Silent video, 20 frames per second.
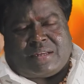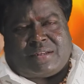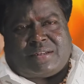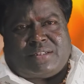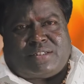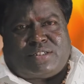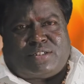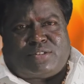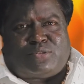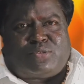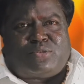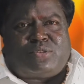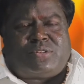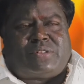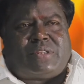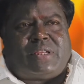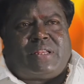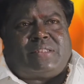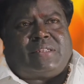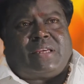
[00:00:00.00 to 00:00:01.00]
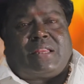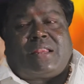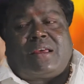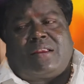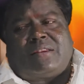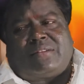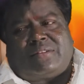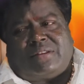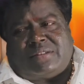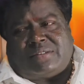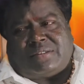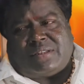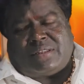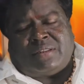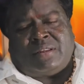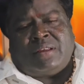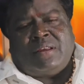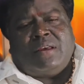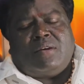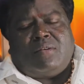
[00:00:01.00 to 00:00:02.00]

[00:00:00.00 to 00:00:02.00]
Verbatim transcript: ఆర్టిస్ట్ చూస్తేనే జనాలు తెలుస్తుంది